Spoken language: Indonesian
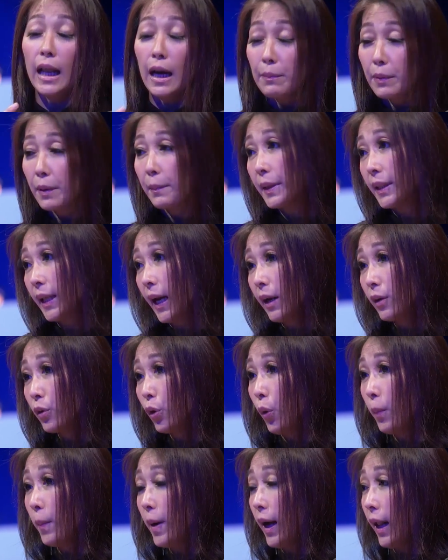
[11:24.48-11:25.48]
dalam kemitraan
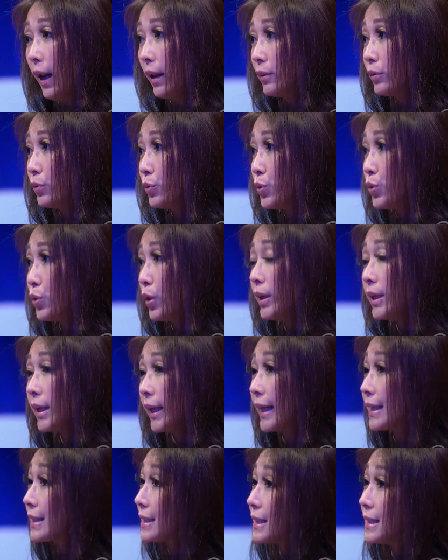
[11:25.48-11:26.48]
global. Tujuan
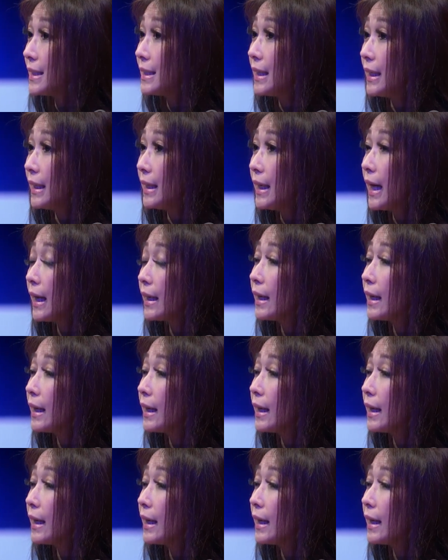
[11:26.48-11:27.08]
dari SDG ini